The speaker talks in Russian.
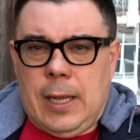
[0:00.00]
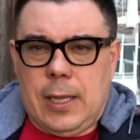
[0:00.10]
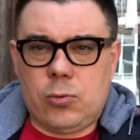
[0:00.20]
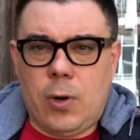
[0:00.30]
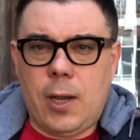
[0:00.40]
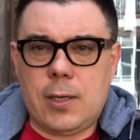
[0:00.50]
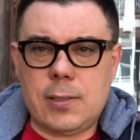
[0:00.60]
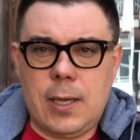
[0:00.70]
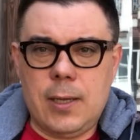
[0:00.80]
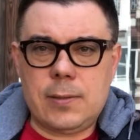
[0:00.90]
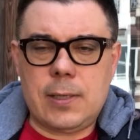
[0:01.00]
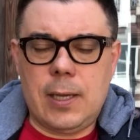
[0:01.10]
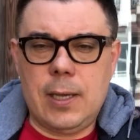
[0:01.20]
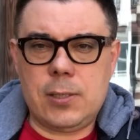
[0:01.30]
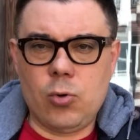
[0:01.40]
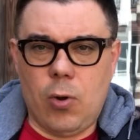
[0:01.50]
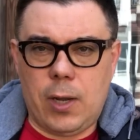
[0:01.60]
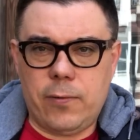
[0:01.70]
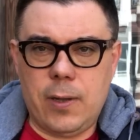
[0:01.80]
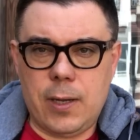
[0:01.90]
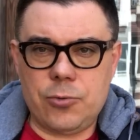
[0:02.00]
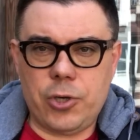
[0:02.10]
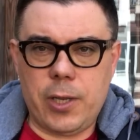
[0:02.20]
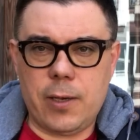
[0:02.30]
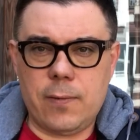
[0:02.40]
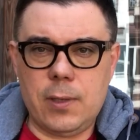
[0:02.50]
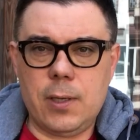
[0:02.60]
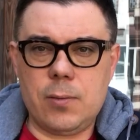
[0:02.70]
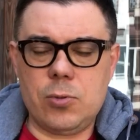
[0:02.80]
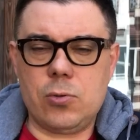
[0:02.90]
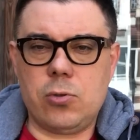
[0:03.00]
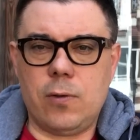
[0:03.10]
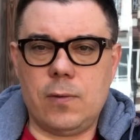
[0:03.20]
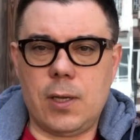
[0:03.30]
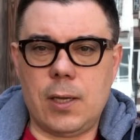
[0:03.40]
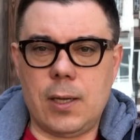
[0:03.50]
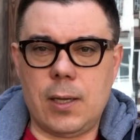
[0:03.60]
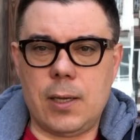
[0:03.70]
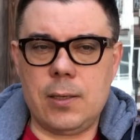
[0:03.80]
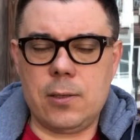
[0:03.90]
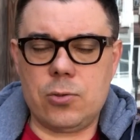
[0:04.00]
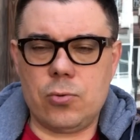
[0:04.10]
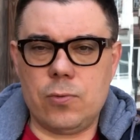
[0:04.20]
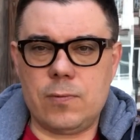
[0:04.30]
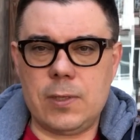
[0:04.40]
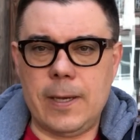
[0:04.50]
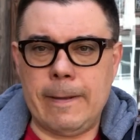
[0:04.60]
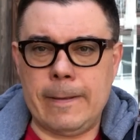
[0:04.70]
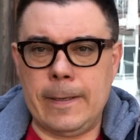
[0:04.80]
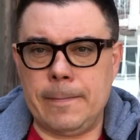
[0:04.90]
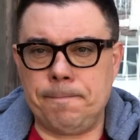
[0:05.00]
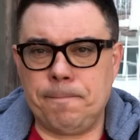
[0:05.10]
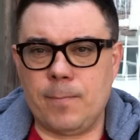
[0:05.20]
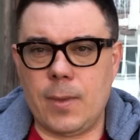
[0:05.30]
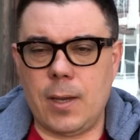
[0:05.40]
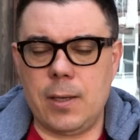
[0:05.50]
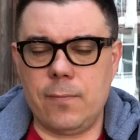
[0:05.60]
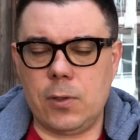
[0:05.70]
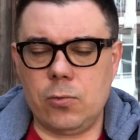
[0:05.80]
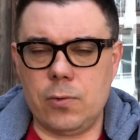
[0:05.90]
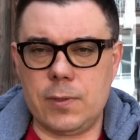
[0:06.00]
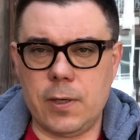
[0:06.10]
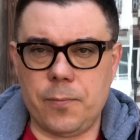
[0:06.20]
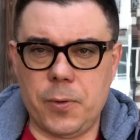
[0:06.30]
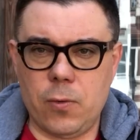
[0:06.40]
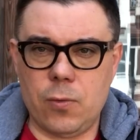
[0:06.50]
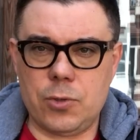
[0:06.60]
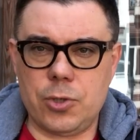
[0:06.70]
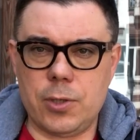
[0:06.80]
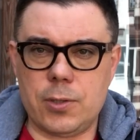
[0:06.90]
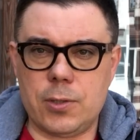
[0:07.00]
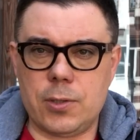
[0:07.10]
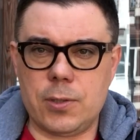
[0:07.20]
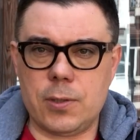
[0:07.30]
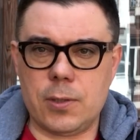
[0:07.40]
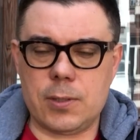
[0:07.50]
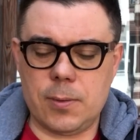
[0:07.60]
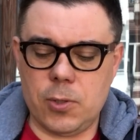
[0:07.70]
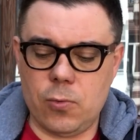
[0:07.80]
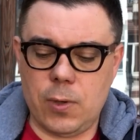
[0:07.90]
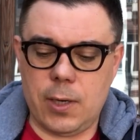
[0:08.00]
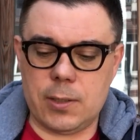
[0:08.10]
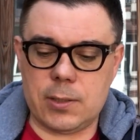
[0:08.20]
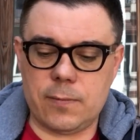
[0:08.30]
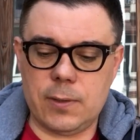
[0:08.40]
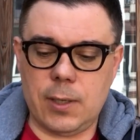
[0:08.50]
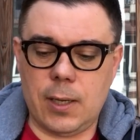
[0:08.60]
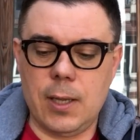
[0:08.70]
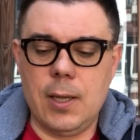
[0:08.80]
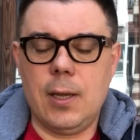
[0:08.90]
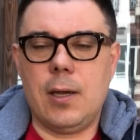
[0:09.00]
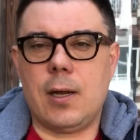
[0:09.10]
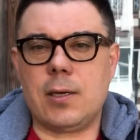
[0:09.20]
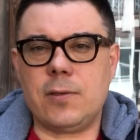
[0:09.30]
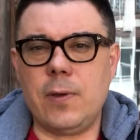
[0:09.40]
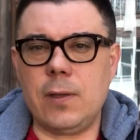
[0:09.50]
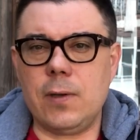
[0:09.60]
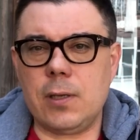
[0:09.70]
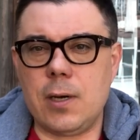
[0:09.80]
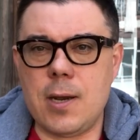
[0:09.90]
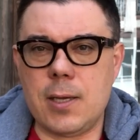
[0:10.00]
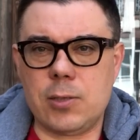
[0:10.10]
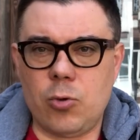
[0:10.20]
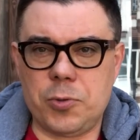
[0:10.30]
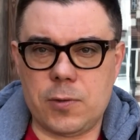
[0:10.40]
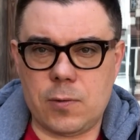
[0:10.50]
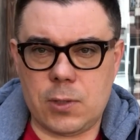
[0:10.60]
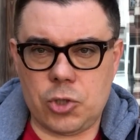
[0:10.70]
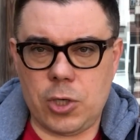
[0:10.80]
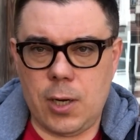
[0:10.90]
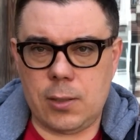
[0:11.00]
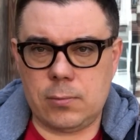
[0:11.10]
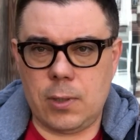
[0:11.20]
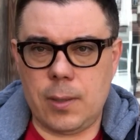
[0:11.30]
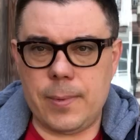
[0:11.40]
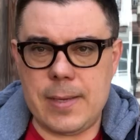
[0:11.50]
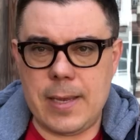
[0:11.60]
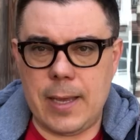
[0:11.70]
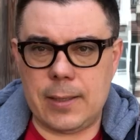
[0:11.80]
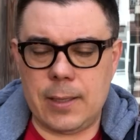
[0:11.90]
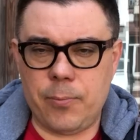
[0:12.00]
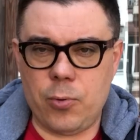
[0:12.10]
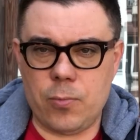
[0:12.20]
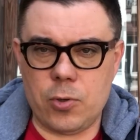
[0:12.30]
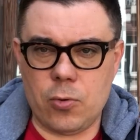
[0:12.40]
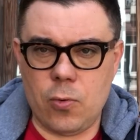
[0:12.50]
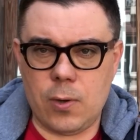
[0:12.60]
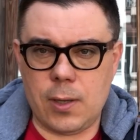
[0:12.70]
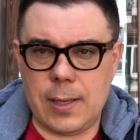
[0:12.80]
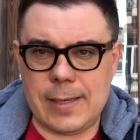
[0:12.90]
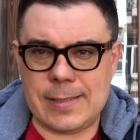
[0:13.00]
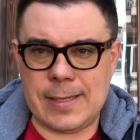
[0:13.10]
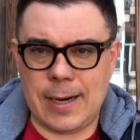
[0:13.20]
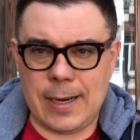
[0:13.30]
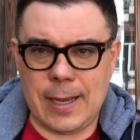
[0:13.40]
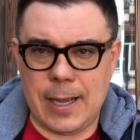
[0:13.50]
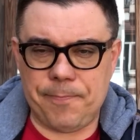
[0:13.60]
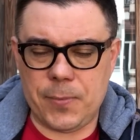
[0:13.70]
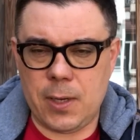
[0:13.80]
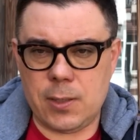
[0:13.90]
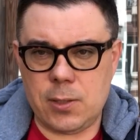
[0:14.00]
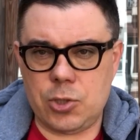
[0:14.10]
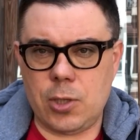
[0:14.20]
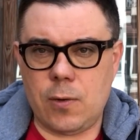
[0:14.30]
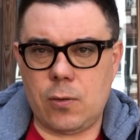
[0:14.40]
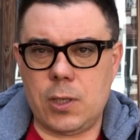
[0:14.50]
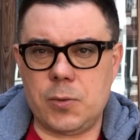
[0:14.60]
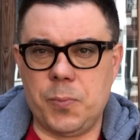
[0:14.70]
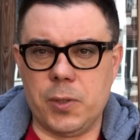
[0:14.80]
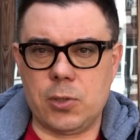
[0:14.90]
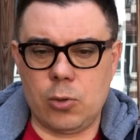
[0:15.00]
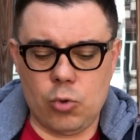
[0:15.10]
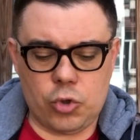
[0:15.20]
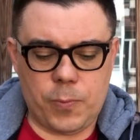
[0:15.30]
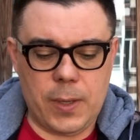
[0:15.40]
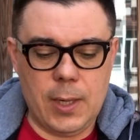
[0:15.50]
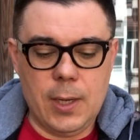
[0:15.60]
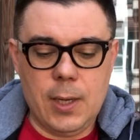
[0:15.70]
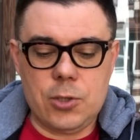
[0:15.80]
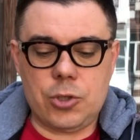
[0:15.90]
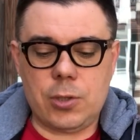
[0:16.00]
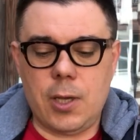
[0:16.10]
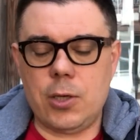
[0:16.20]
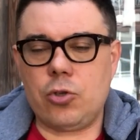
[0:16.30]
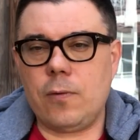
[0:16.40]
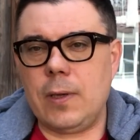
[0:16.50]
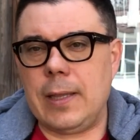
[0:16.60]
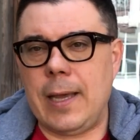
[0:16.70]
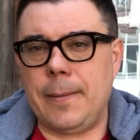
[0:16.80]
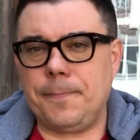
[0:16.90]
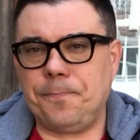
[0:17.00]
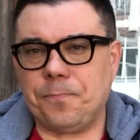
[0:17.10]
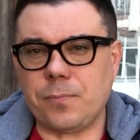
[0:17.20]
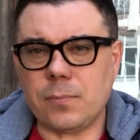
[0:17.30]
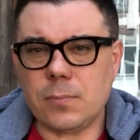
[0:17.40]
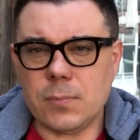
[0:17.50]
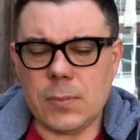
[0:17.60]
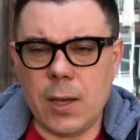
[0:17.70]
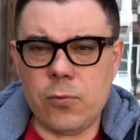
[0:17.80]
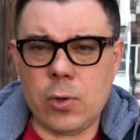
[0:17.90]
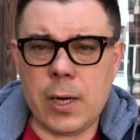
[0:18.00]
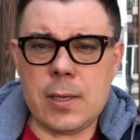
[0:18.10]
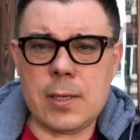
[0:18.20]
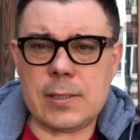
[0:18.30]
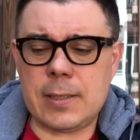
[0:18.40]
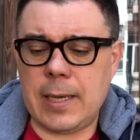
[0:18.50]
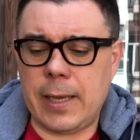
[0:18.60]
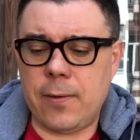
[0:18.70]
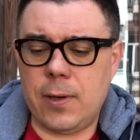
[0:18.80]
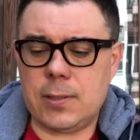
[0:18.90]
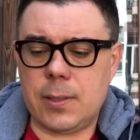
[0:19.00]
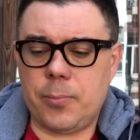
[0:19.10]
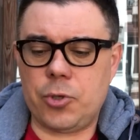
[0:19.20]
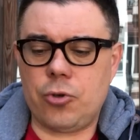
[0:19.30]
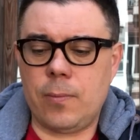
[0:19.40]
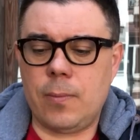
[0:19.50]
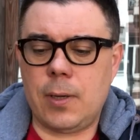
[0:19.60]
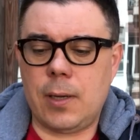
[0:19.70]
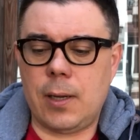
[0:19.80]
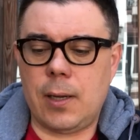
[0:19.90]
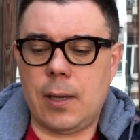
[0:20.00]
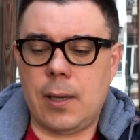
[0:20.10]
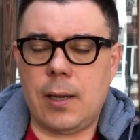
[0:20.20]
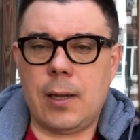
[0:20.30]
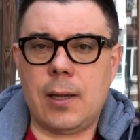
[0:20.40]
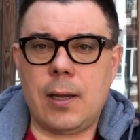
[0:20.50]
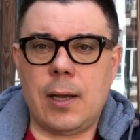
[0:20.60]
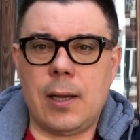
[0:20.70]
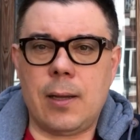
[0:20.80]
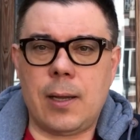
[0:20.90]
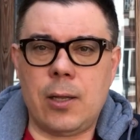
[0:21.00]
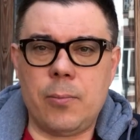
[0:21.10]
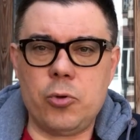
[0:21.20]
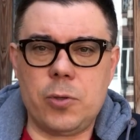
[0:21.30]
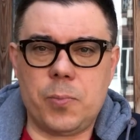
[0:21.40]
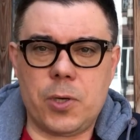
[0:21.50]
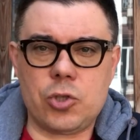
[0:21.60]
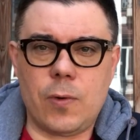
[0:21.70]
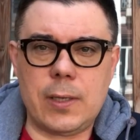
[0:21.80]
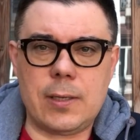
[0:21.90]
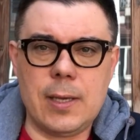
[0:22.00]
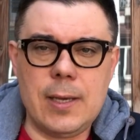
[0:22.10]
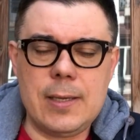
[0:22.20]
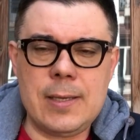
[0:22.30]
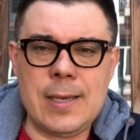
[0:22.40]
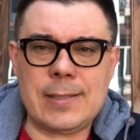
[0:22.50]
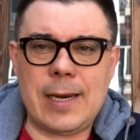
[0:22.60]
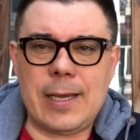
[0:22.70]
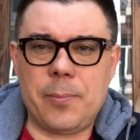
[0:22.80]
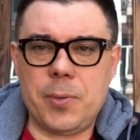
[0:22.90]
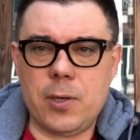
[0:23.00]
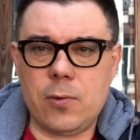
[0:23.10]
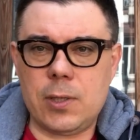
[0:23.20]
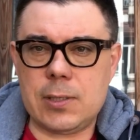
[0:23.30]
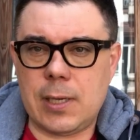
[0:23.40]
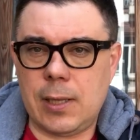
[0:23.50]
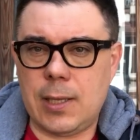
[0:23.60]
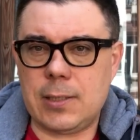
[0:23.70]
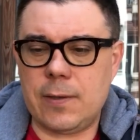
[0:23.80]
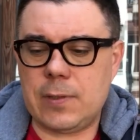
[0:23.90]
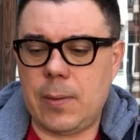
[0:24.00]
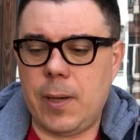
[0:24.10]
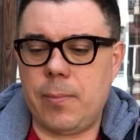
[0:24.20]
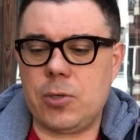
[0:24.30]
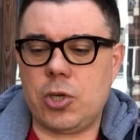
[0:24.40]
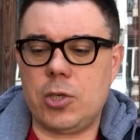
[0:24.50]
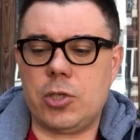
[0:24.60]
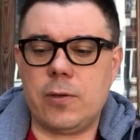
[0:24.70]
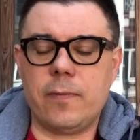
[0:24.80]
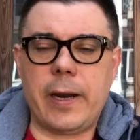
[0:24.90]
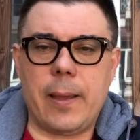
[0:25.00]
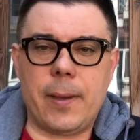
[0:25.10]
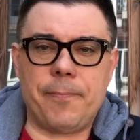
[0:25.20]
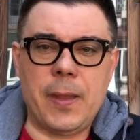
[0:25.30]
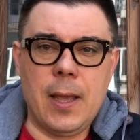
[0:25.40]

которая касается сроков окончания войны. Они, безусловно, интересуют всех, они волнуют всех, в первую очередь э, самих украинцев. Итак, разведывательное сообщество США, которое объединяет, напомню, около 40 различного рода спецслужб, считает, что война в Украине затягивается, причем э, э она будет переживать несколько периодов эскалации в самое ближайшее время.